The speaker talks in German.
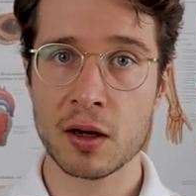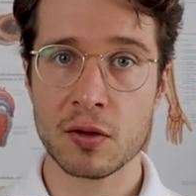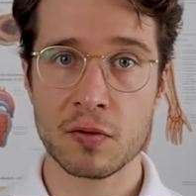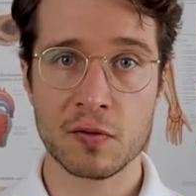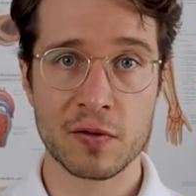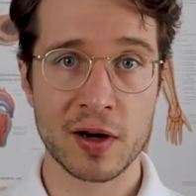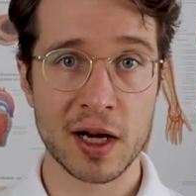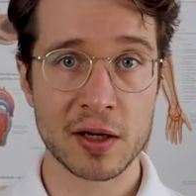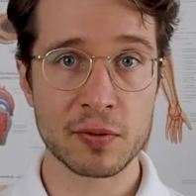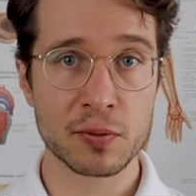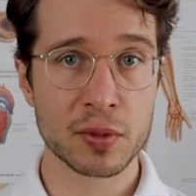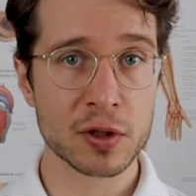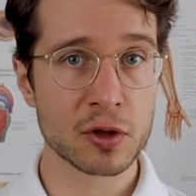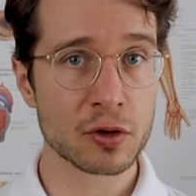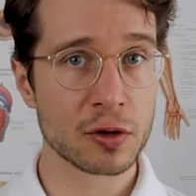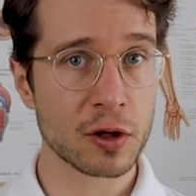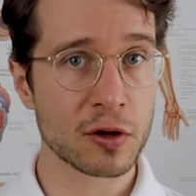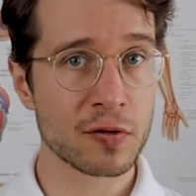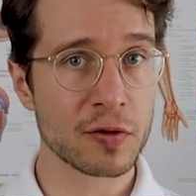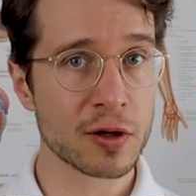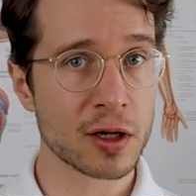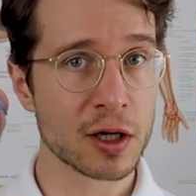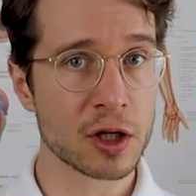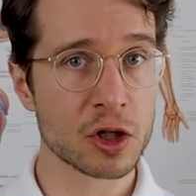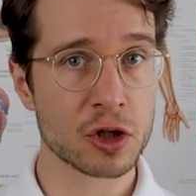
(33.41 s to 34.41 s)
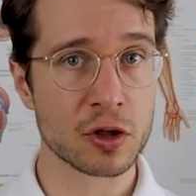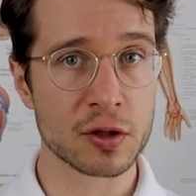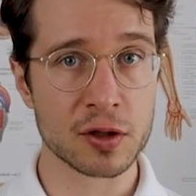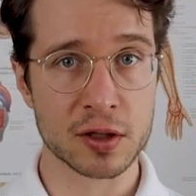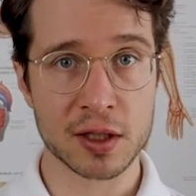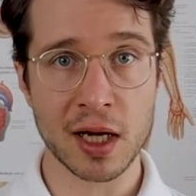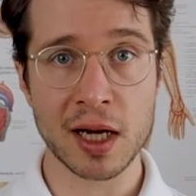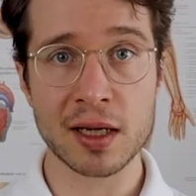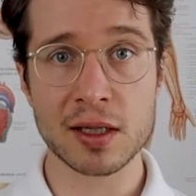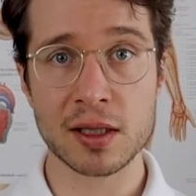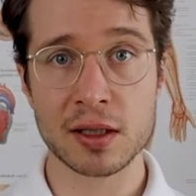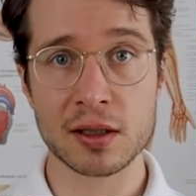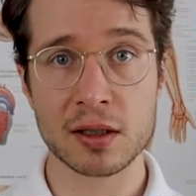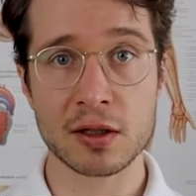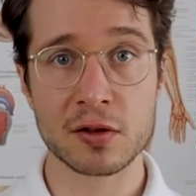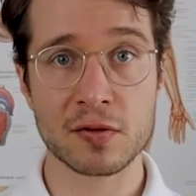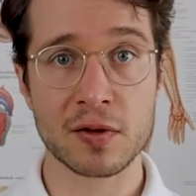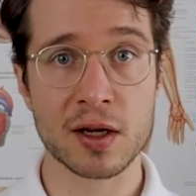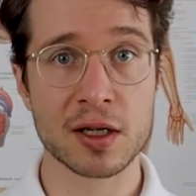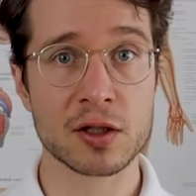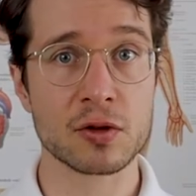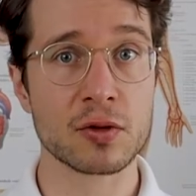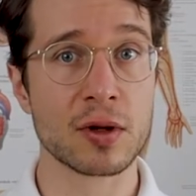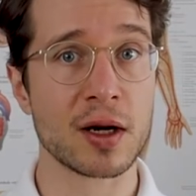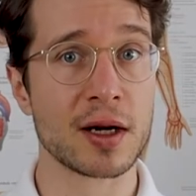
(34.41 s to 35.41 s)
Vielleicht bist du auch wirklich schon satt, es ist
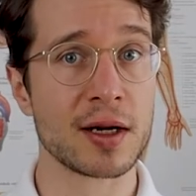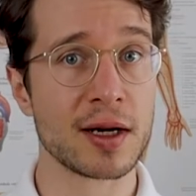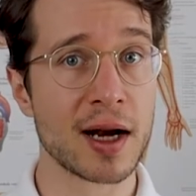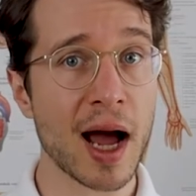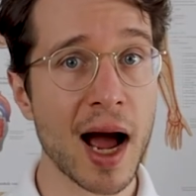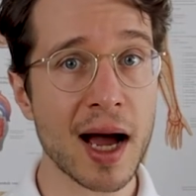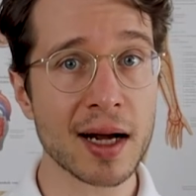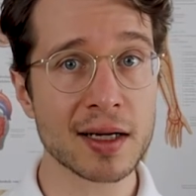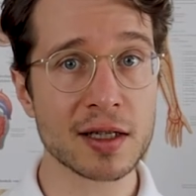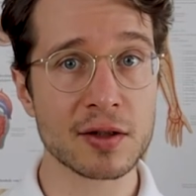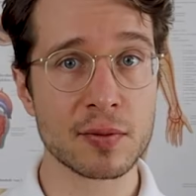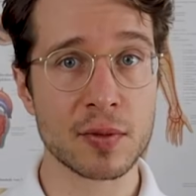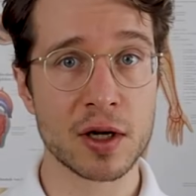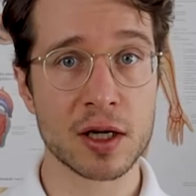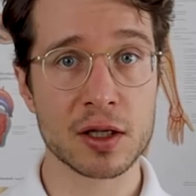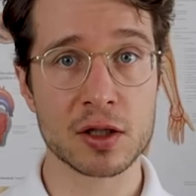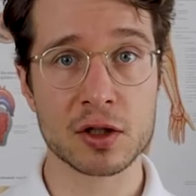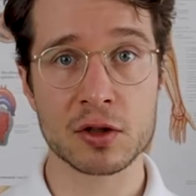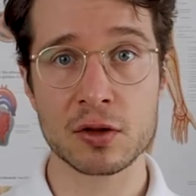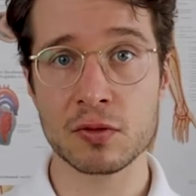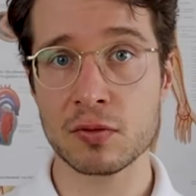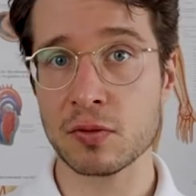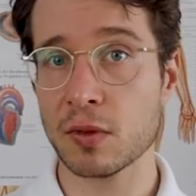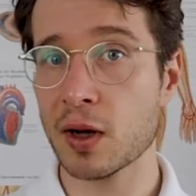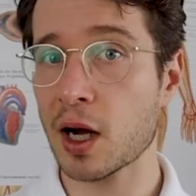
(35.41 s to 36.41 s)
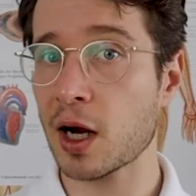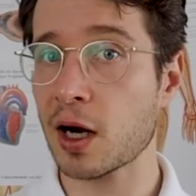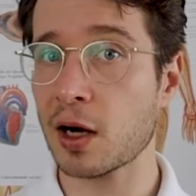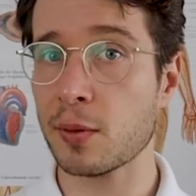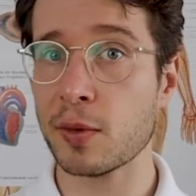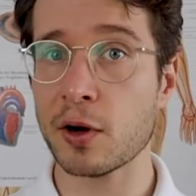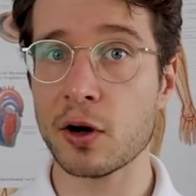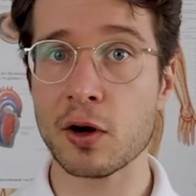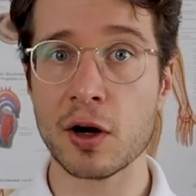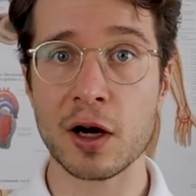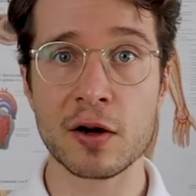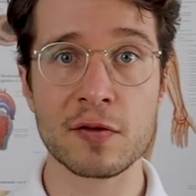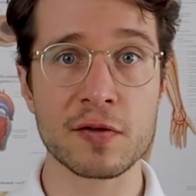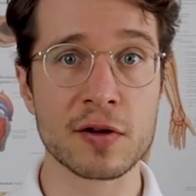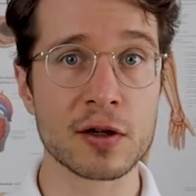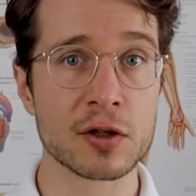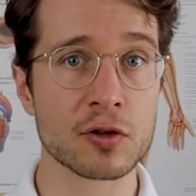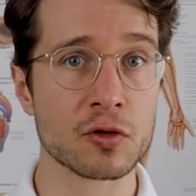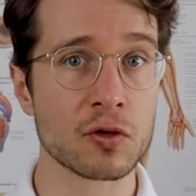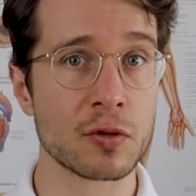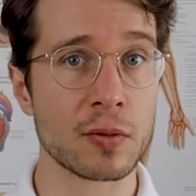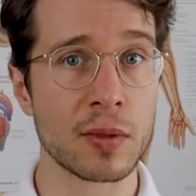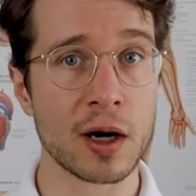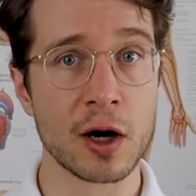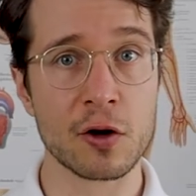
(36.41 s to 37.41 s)
vielleicht sogar nach dem Essen, kann aber auch einfach
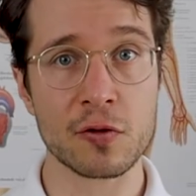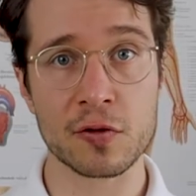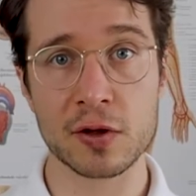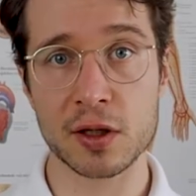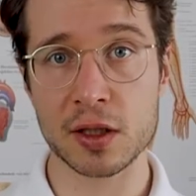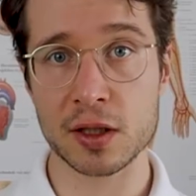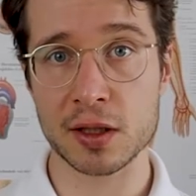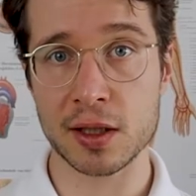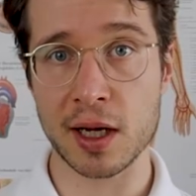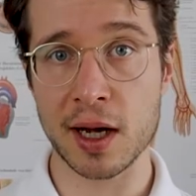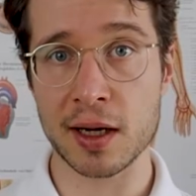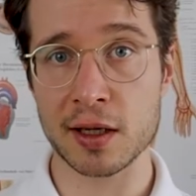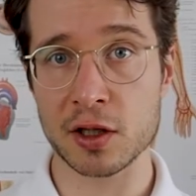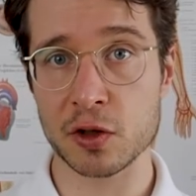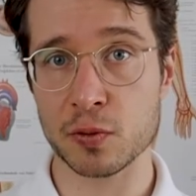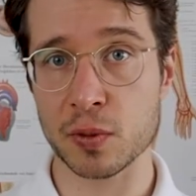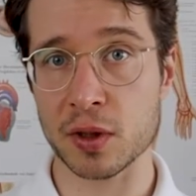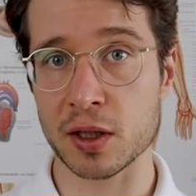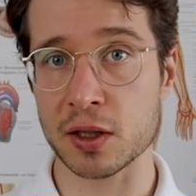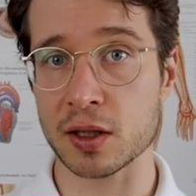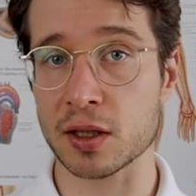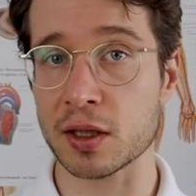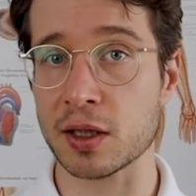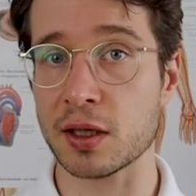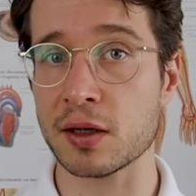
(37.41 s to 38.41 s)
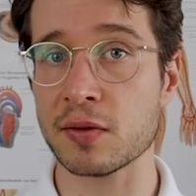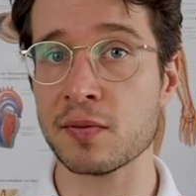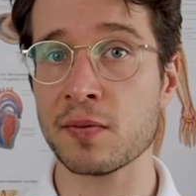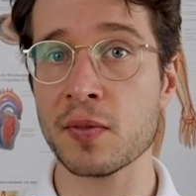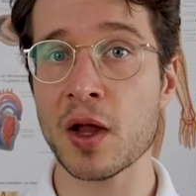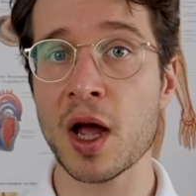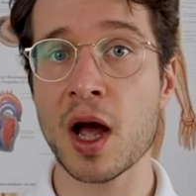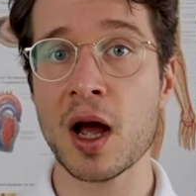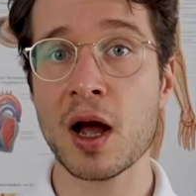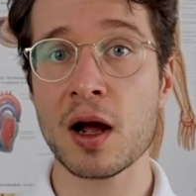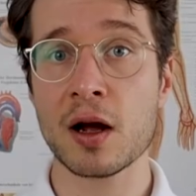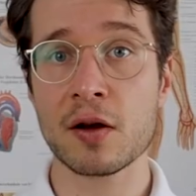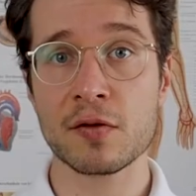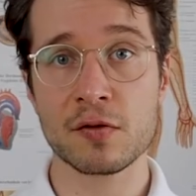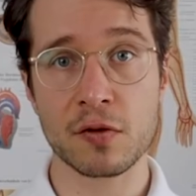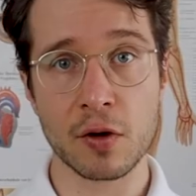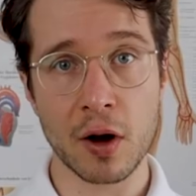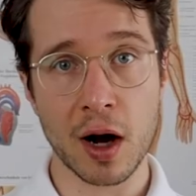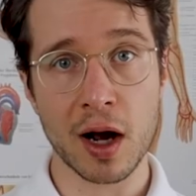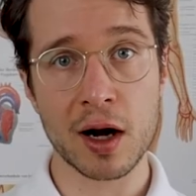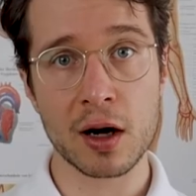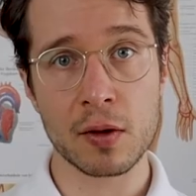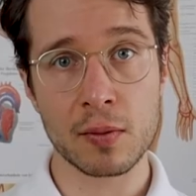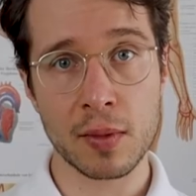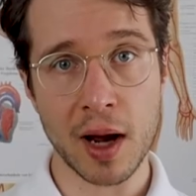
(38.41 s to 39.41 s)
so im Laufe des Tages passieren, vor
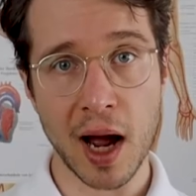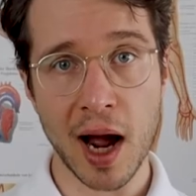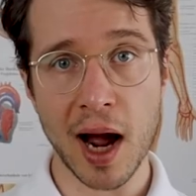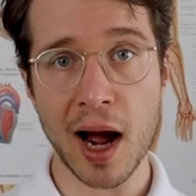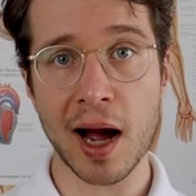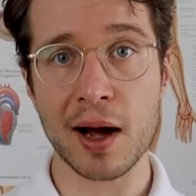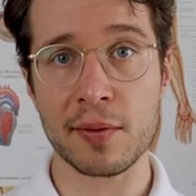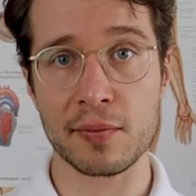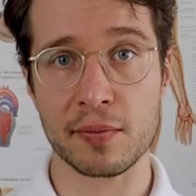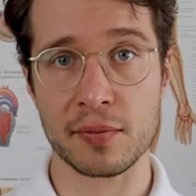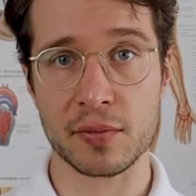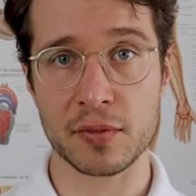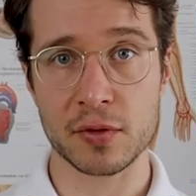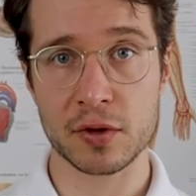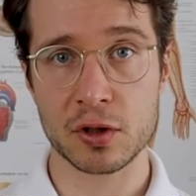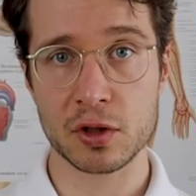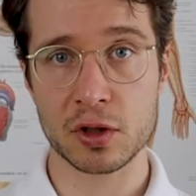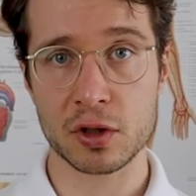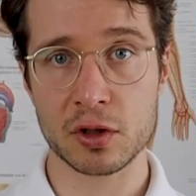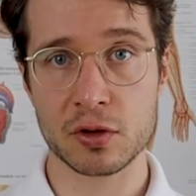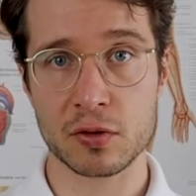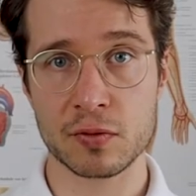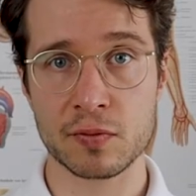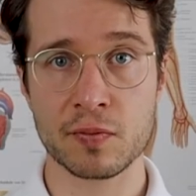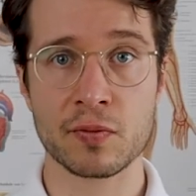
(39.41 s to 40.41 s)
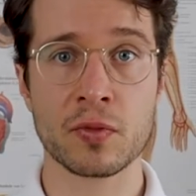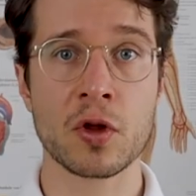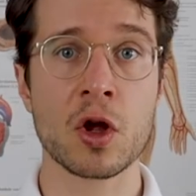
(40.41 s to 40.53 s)
allem abends.